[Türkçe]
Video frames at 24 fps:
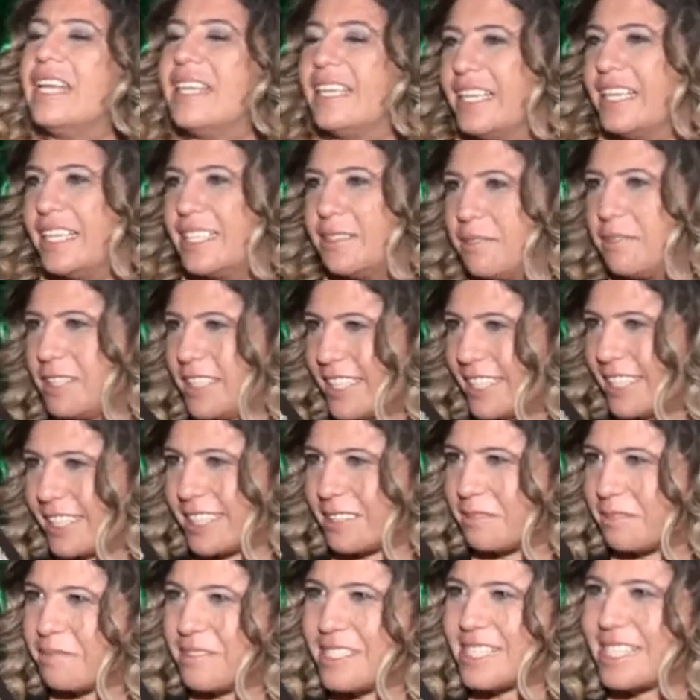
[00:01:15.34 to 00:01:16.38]
Geçmiş
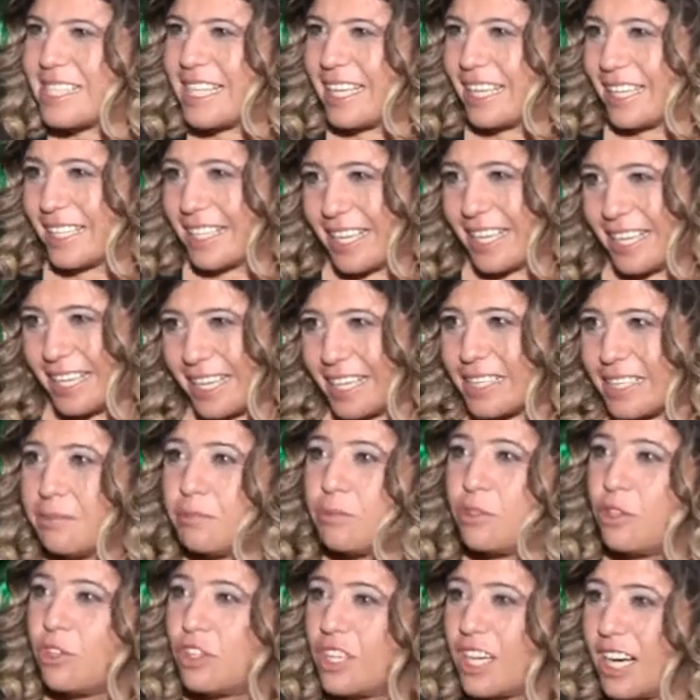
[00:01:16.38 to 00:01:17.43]
yaşamımızdan
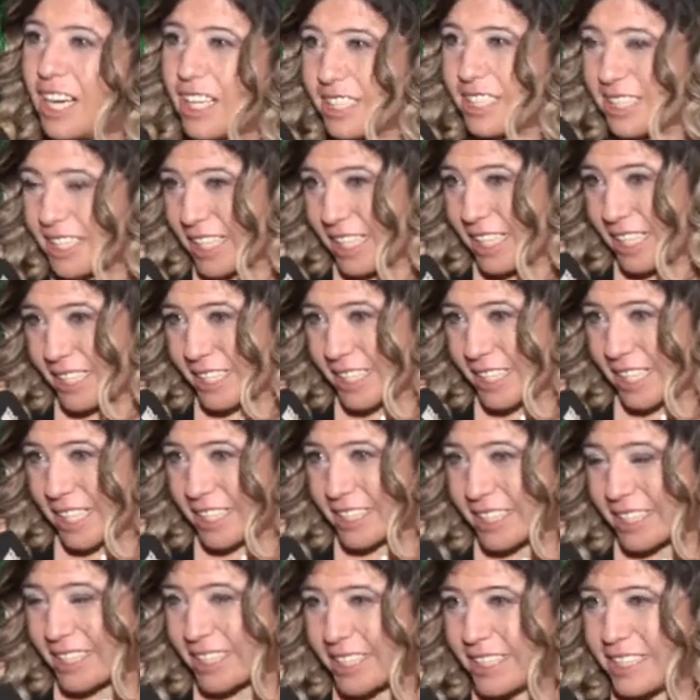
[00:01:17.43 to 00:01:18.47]
gelen blokajlardan,